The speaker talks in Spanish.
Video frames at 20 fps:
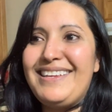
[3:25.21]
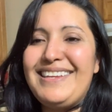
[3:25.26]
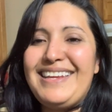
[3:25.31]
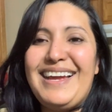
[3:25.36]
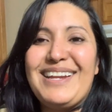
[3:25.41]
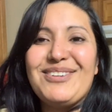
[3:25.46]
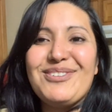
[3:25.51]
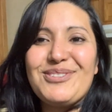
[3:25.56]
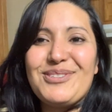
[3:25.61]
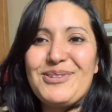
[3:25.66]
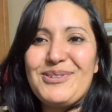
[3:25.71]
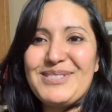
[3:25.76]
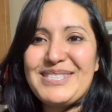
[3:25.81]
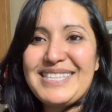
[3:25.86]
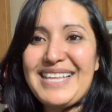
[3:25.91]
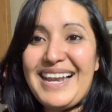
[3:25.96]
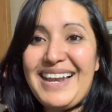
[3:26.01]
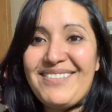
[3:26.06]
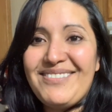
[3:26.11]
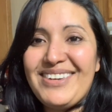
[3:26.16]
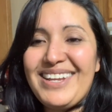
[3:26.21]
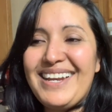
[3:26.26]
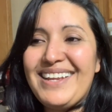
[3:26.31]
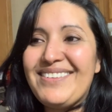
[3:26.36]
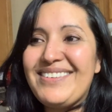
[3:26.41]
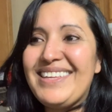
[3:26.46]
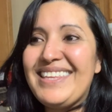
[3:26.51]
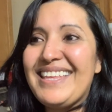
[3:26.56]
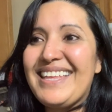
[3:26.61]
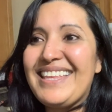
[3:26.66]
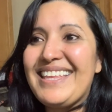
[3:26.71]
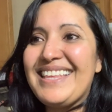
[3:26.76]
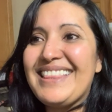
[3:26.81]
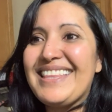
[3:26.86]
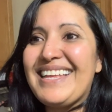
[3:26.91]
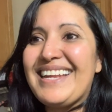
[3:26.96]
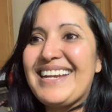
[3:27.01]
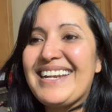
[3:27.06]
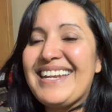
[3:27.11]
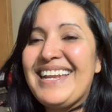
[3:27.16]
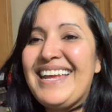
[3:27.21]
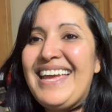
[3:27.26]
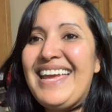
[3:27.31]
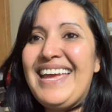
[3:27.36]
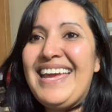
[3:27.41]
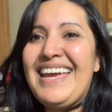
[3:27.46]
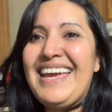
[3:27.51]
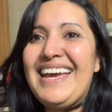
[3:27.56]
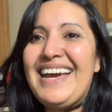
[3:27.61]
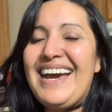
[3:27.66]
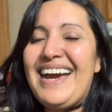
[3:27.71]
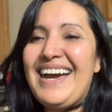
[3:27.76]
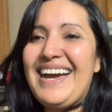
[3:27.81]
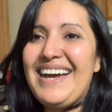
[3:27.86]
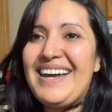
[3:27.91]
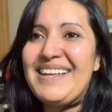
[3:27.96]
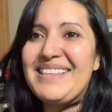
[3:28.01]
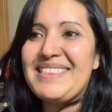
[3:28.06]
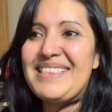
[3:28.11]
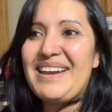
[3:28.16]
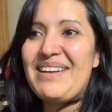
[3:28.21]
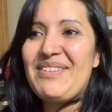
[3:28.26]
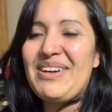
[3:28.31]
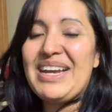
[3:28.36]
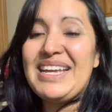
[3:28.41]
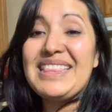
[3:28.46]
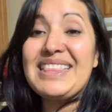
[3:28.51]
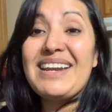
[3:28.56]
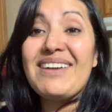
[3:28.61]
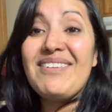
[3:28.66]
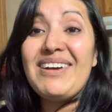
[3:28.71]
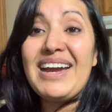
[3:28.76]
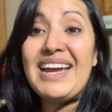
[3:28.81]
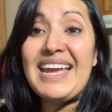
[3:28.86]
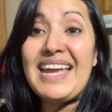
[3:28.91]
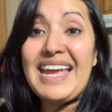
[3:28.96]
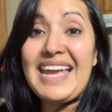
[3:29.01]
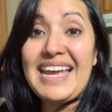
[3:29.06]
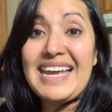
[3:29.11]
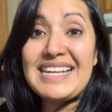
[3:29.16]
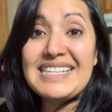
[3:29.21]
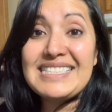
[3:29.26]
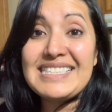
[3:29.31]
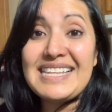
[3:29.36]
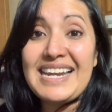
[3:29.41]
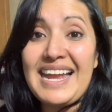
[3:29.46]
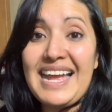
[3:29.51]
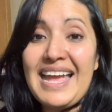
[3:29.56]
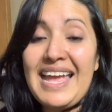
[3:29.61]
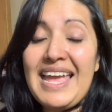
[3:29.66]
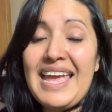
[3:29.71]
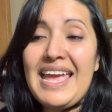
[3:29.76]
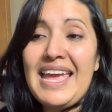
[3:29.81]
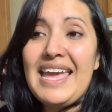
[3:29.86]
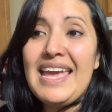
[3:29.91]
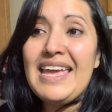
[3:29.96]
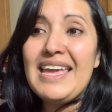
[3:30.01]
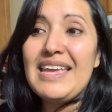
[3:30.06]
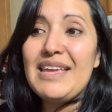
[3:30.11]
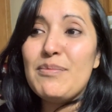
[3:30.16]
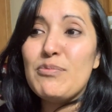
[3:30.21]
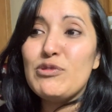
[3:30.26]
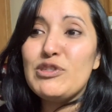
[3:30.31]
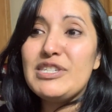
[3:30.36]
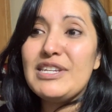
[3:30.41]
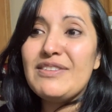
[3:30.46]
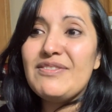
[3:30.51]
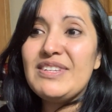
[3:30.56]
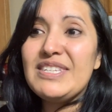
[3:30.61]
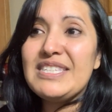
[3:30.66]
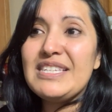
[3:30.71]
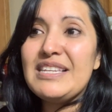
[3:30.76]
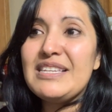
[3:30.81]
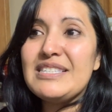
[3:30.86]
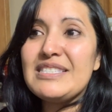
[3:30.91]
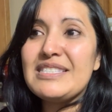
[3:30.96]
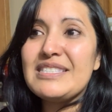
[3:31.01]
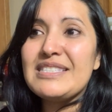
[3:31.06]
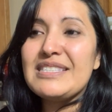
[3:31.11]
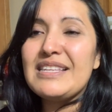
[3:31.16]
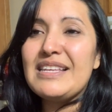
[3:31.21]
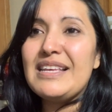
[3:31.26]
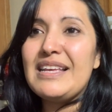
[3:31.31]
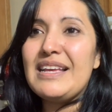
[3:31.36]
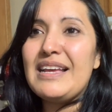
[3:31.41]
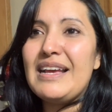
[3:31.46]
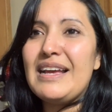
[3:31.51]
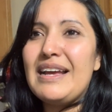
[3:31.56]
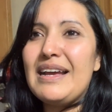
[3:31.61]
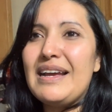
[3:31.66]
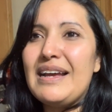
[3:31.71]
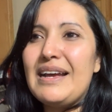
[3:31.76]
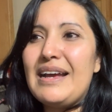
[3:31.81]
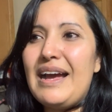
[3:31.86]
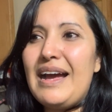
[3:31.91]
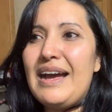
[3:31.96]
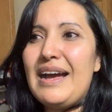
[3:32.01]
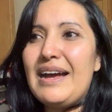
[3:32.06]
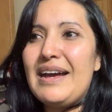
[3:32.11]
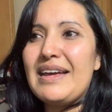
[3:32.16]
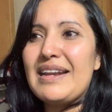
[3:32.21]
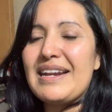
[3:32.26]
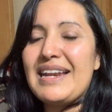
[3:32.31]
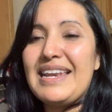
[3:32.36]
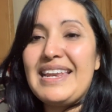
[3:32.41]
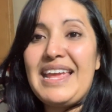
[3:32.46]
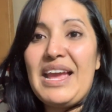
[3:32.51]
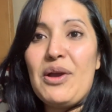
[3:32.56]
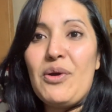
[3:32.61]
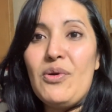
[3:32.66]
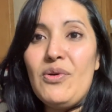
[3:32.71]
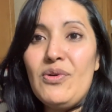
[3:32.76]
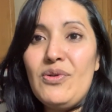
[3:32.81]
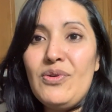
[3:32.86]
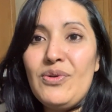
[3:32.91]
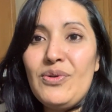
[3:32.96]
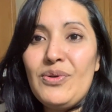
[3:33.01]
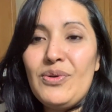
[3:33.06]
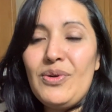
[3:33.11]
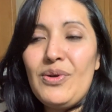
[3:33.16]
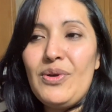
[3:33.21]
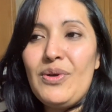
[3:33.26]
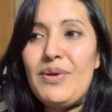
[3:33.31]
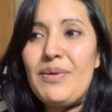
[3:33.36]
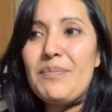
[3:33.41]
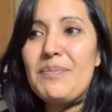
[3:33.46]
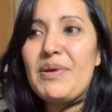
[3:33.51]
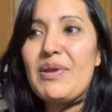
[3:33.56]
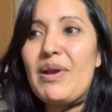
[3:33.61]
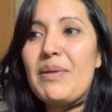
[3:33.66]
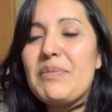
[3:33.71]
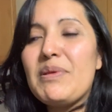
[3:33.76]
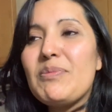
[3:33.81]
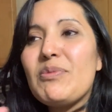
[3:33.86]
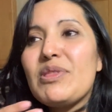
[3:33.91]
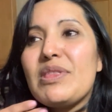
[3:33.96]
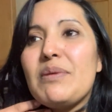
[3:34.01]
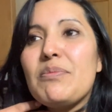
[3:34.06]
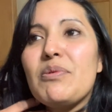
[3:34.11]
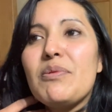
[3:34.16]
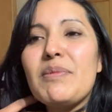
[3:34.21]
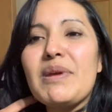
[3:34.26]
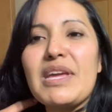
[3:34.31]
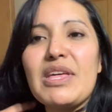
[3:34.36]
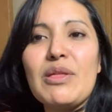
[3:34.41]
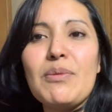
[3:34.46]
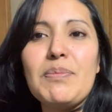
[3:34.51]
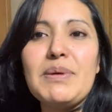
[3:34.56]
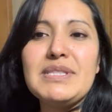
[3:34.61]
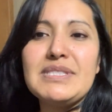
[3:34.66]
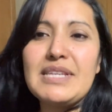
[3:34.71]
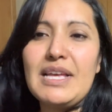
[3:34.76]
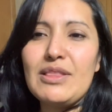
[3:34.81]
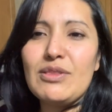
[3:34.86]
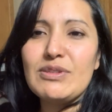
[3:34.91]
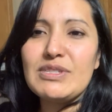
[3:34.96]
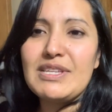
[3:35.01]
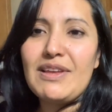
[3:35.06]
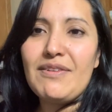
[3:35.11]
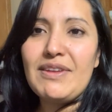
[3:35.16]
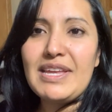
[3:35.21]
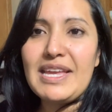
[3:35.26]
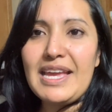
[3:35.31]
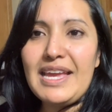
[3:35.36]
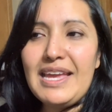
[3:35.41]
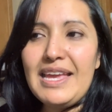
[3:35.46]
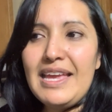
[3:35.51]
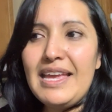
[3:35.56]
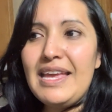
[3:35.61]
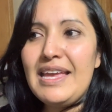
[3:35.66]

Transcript: ya nos gusta la mala vida de andar a trabajo y trabajo extra. Y muchas veces a ah, reniego, pero al mismo tiempo me quedo pensando, ¿saben qué?